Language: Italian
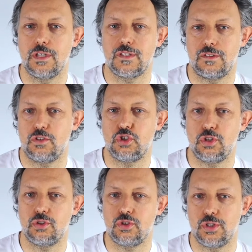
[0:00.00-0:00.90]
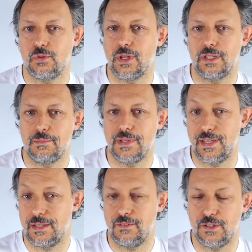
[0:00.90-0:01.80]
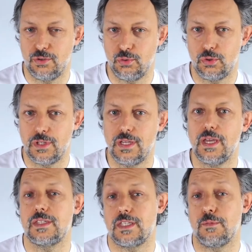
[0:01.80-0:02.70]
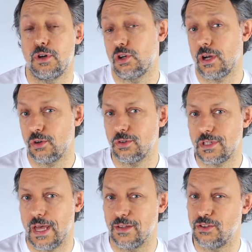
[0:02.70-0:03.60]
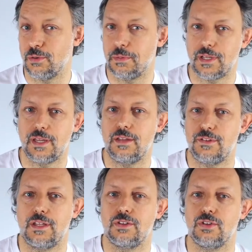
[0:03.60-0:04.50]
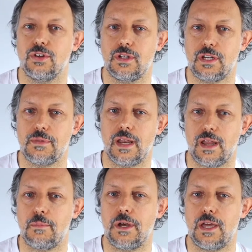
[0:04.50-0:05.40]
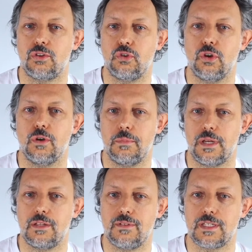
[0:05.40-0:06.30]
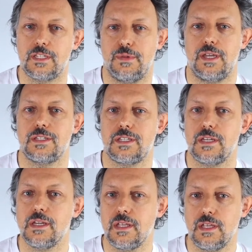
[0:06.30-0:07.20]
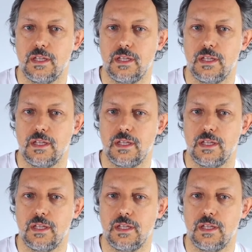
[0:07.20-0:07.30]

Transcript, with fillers: i 750 biglietti venduti e stiamo ancora contando perché l'evento rimarrà aperto per diversi mesi